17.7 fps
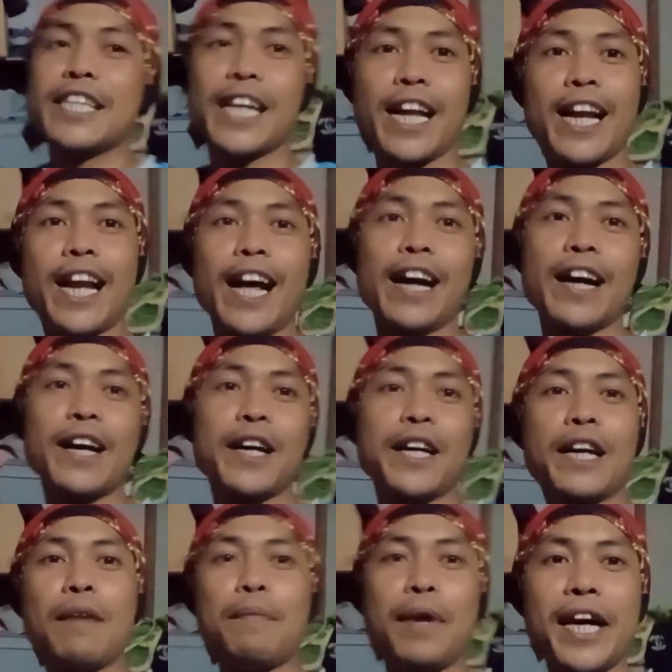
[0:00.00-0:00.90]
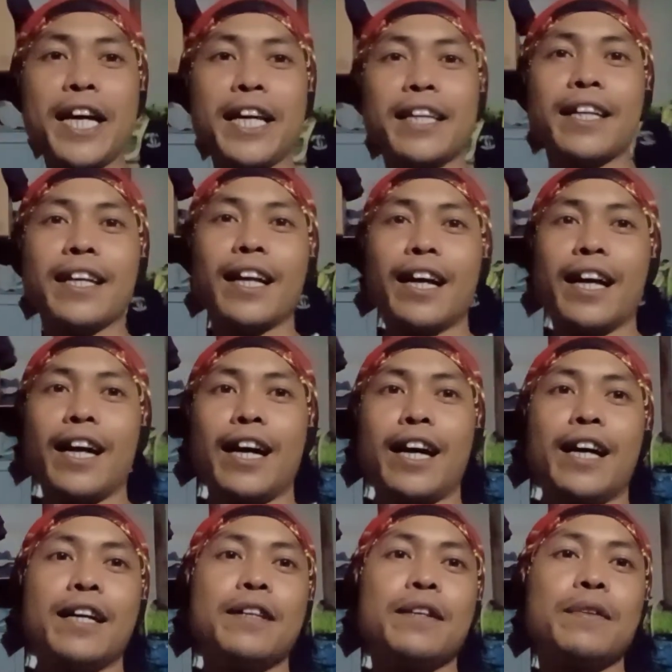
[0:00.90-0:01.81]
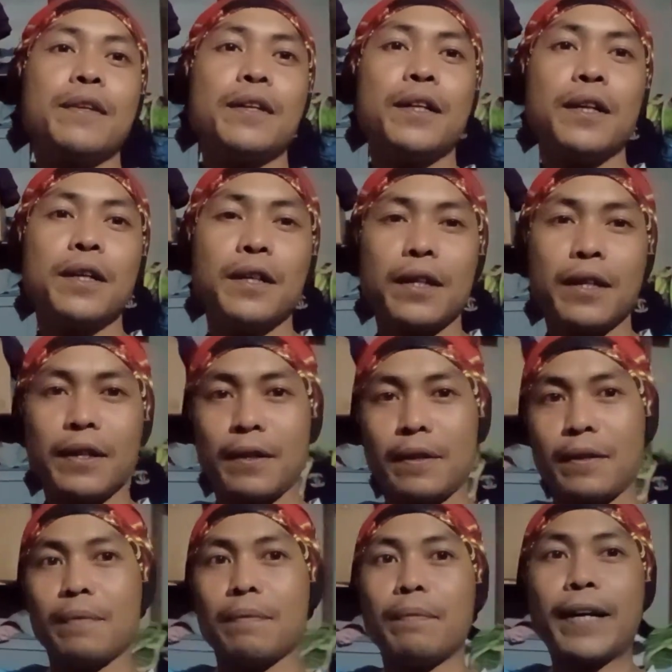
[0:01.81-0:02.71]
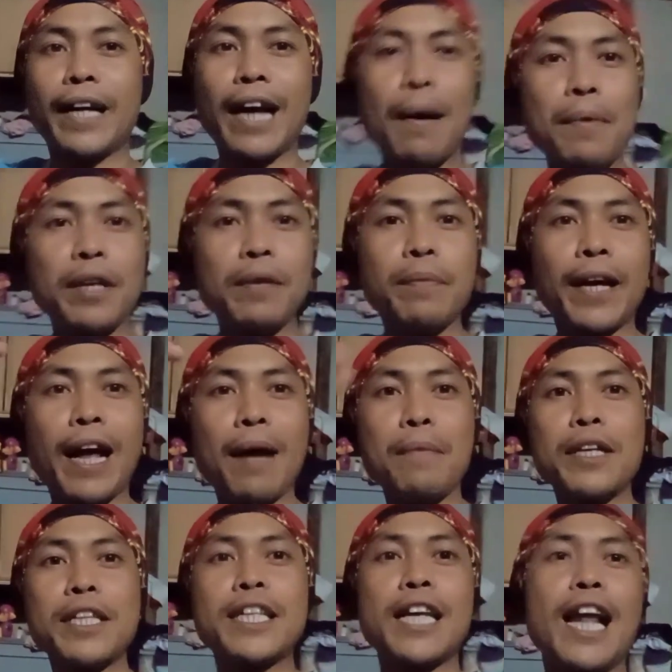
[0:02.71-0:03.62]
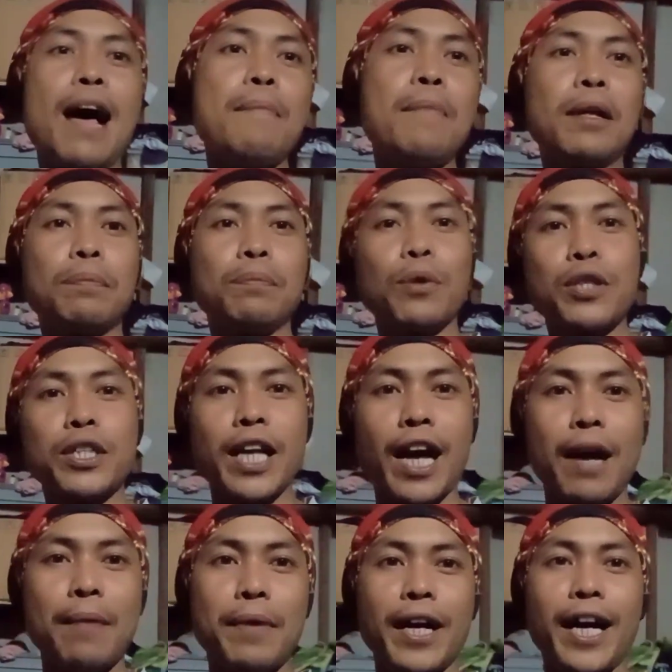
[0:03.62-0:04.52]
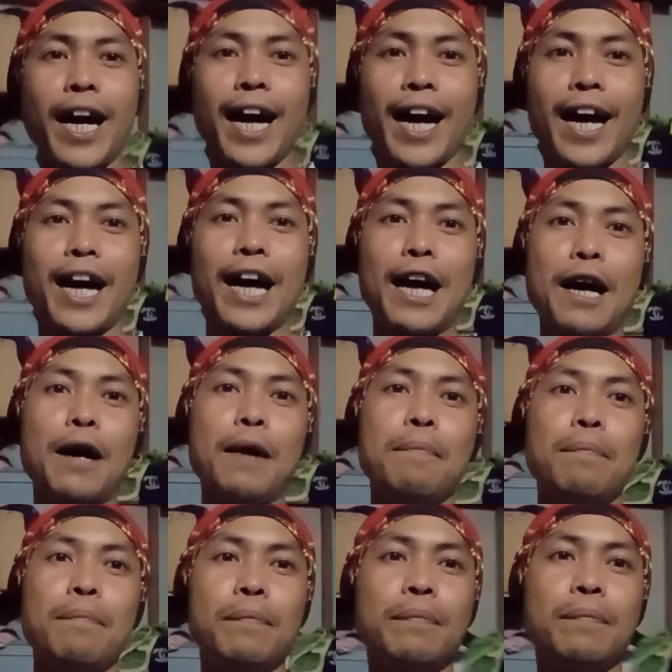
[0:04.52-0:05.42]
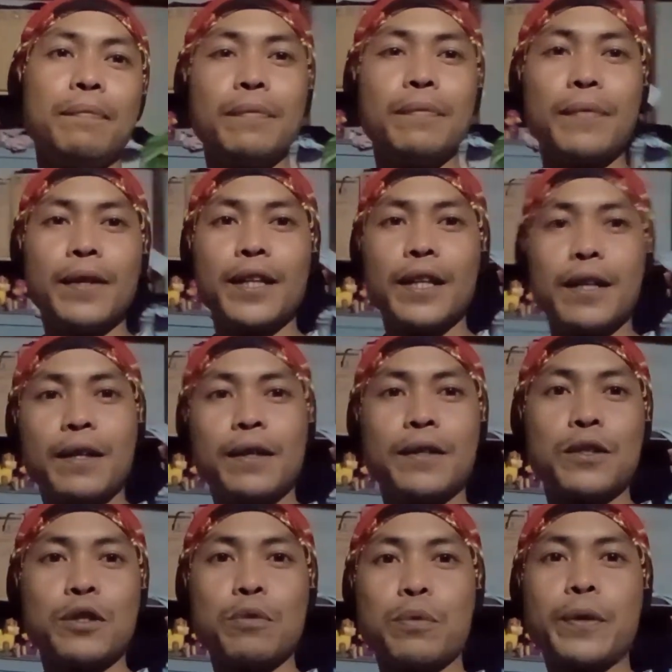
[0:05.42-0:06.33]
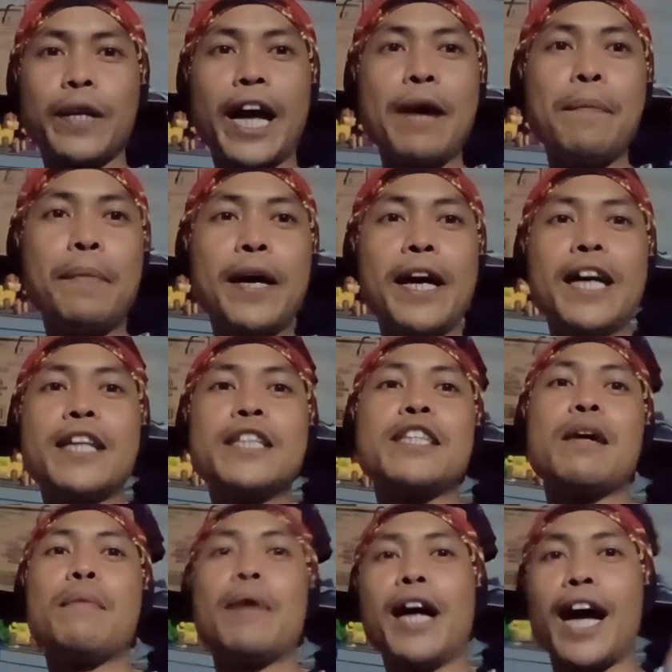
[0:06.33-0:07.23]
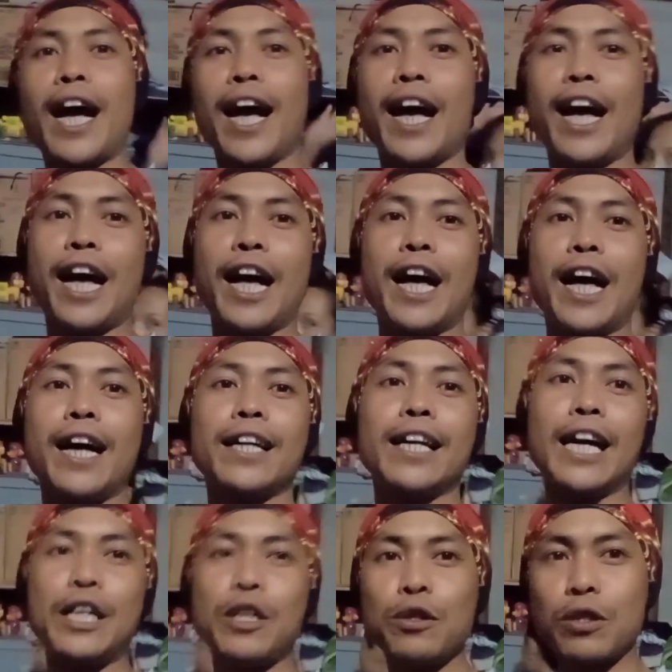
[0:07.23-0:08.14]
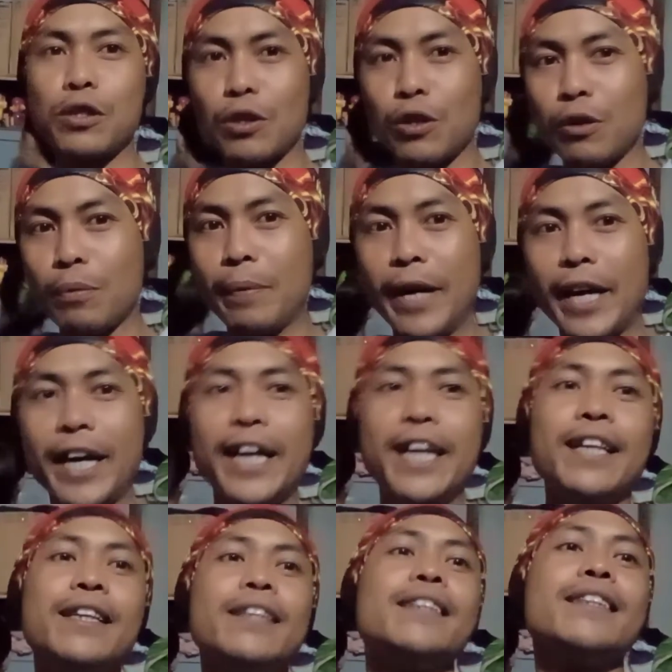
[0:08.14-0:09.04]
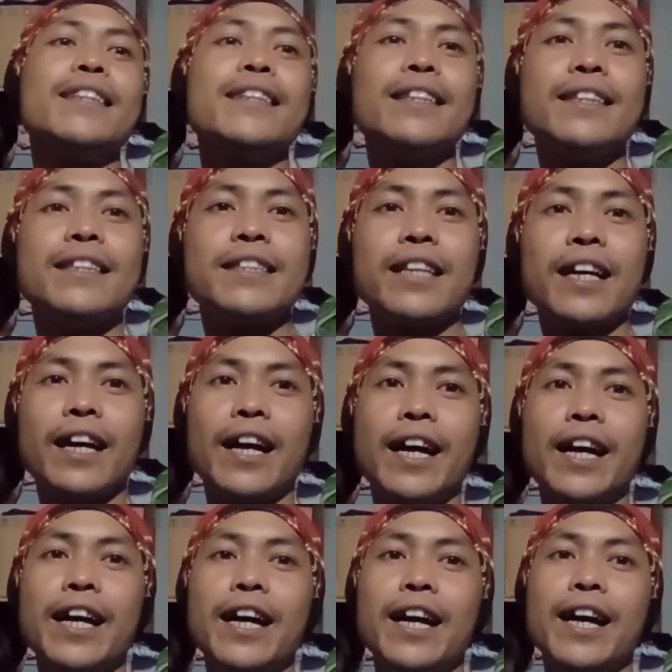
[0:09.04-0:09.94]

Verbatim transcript: na ng gabi. Ah, Maraming maraming salamat po sa mga subscriber, sa mga ka-YouTuber, saka